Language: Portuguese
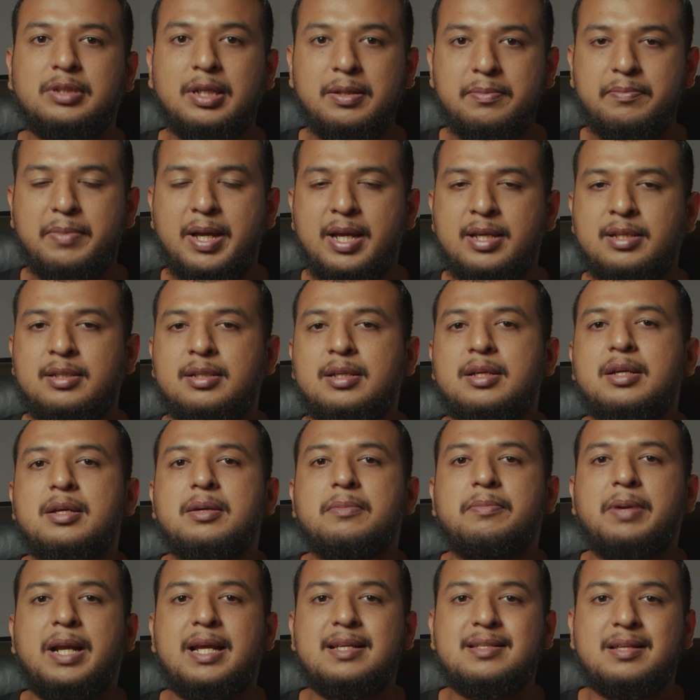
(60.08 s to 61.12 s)
também
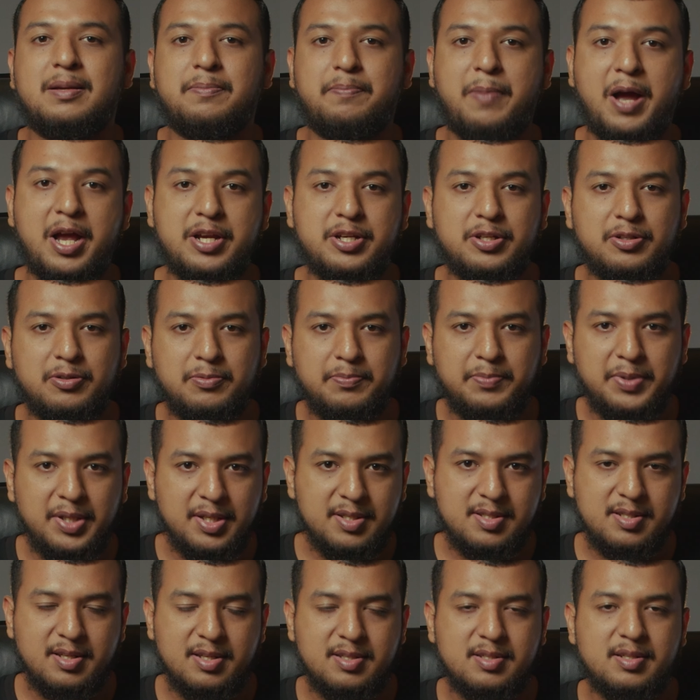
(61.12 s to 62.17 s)
para essa parte do
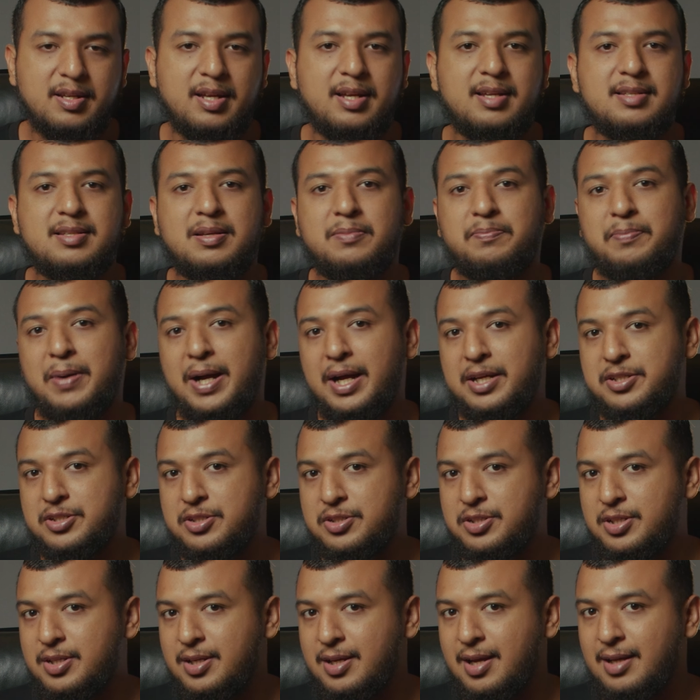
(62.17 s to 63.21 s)
business, né? Essa parte
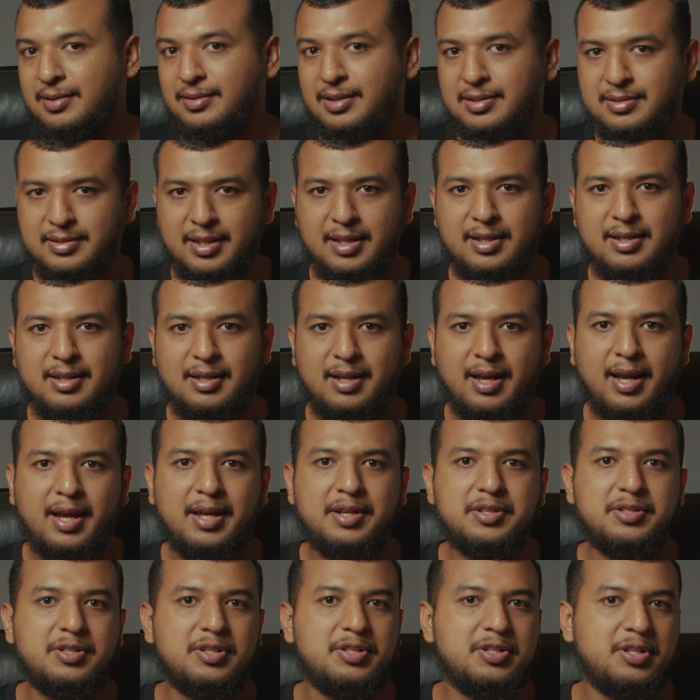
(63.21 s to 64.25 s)
de atender
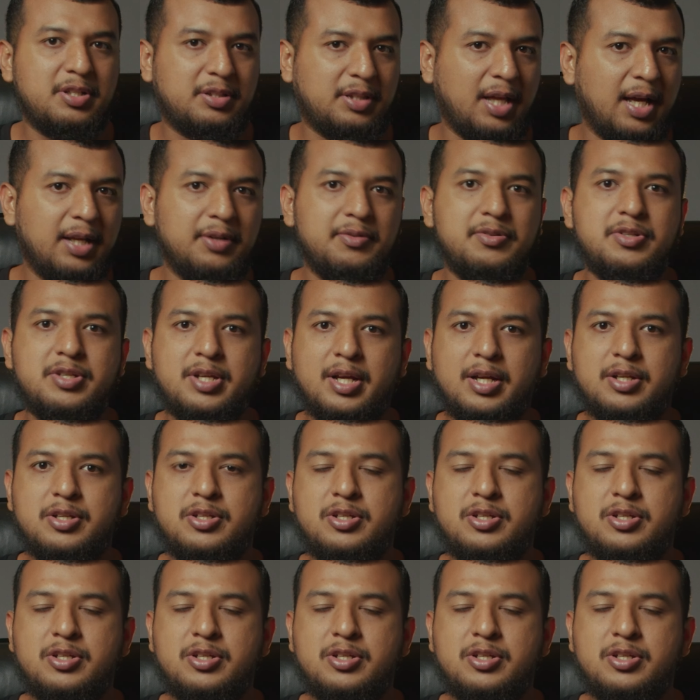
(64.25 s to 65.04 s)
clientes, de estar tá no dia a